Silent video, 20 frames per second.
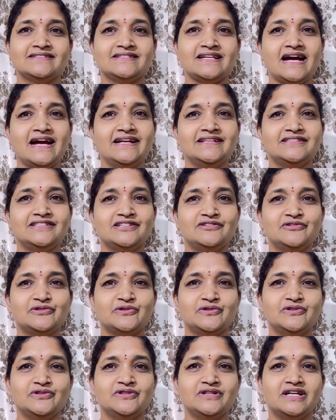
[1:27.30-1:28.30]
సాయంత్రం
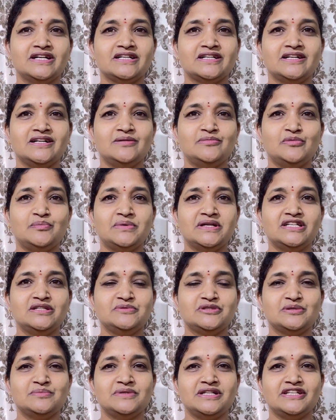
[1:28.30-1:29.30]
రెండు గంటల ముప్పై
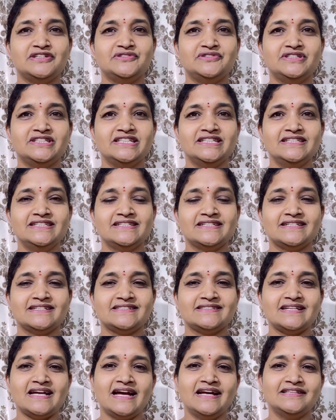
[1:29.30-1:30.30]
నిమిషముల నుండి
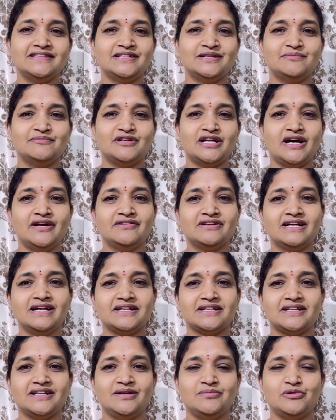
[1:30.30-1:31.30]
సాయంత్రం నాలుగు
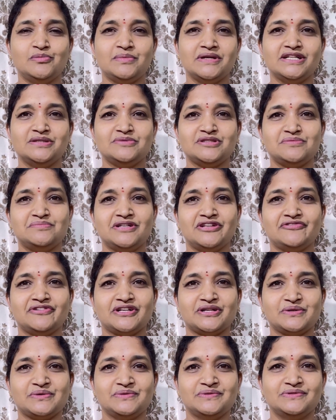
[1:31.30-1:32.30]
గంటల ముప్పై నిమిషముల
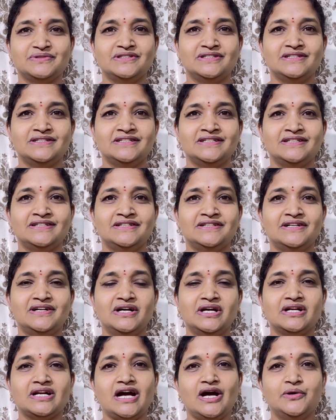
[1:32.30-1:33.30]
వరకు
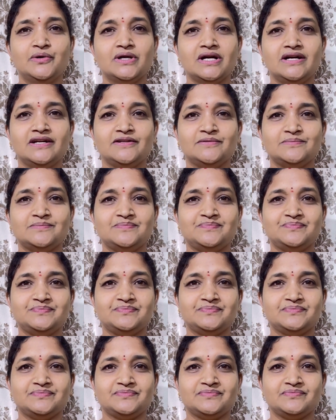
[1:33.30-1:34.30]
రాహుకాలం
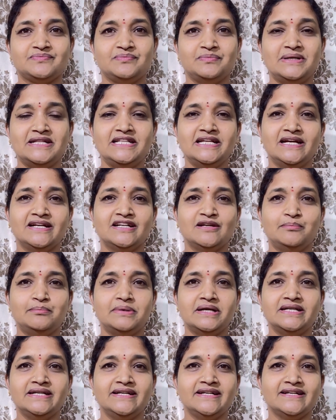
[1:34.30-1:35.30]
మధ్యాహ్నం
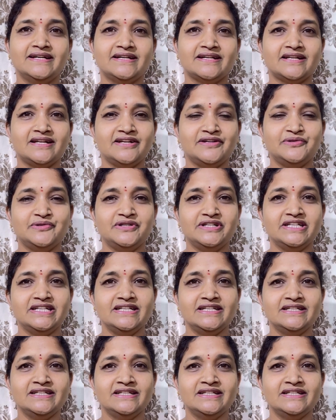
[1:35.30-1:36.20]
పన్నెండు గంటల నుండి